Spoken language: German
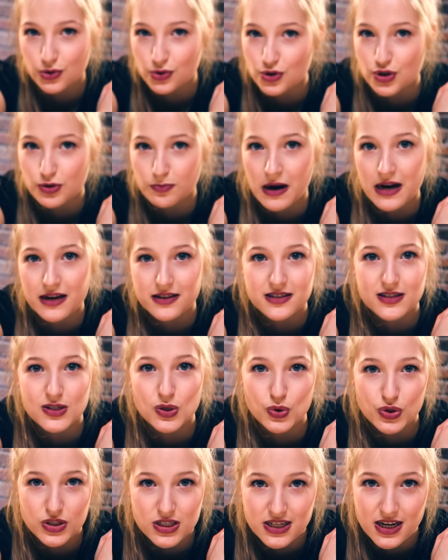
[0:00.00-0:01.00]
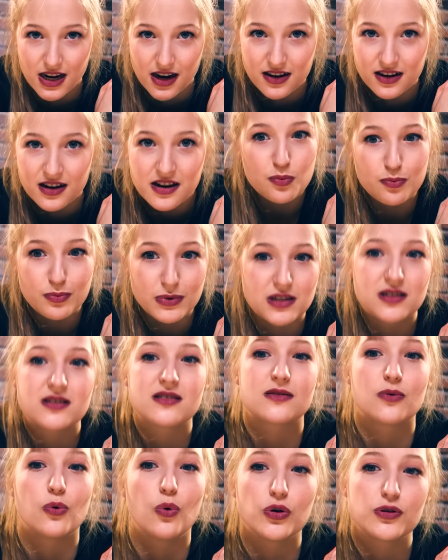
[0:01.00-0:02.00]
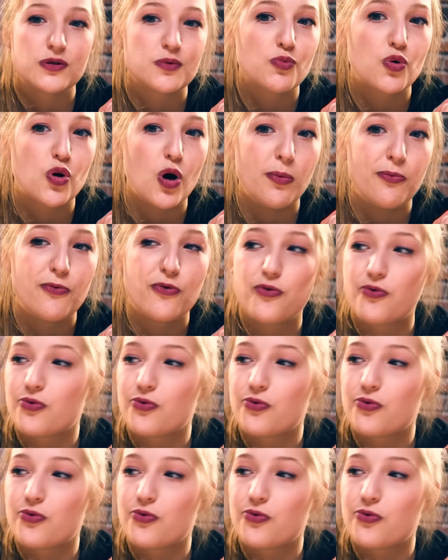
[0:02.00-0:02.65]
zu schmeißen und sie dann mit rotem Kopf